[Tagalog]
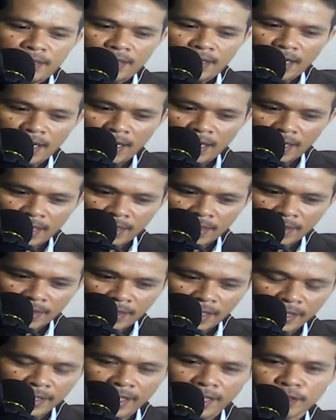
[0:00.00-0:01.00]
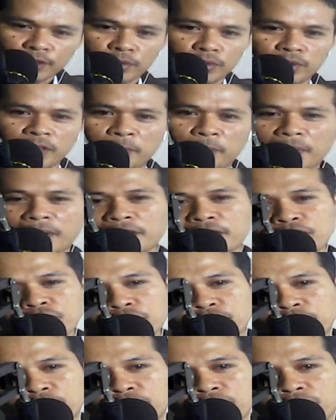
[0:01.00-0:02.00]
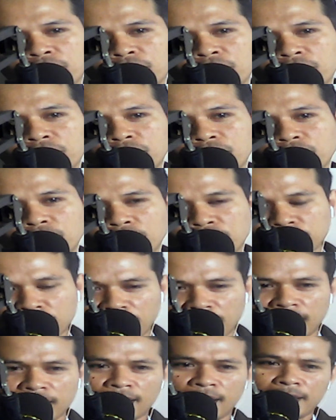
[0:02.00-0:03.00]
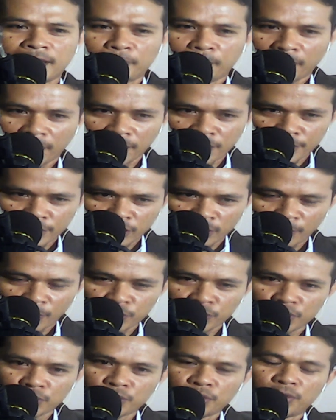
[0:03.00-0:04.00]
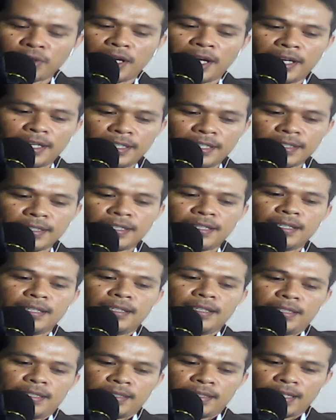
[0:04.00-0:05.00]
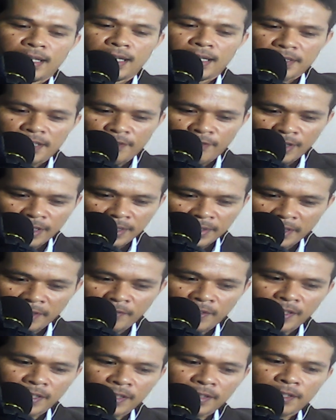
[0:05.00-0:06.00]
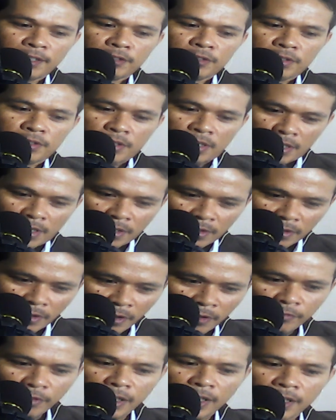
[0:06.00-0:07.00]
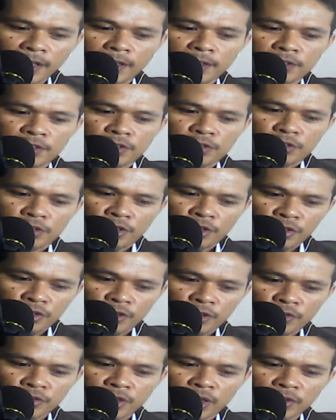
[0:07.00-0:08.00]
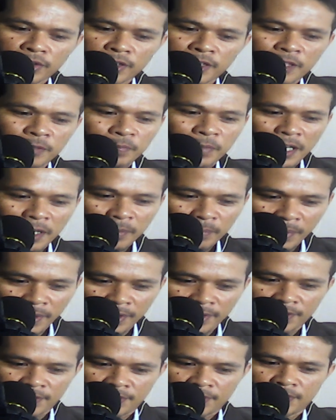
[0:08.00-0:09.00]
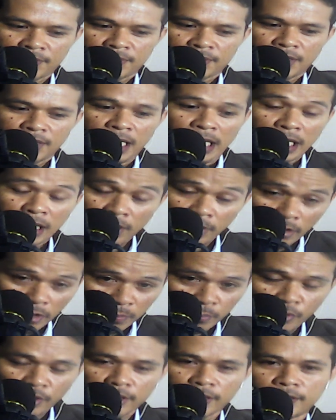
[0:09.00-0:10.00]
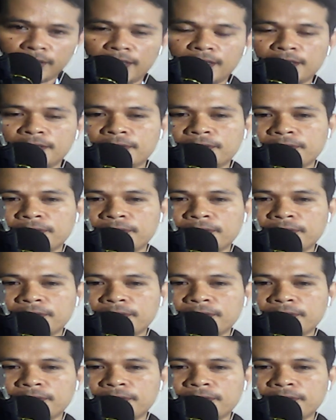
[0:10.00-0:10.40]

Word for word: ang kaniadtong giparehistro una nga giparehistro ni Pastor Gulay nga 70 Adventist Conference Church of Southern Philippines Incorporated.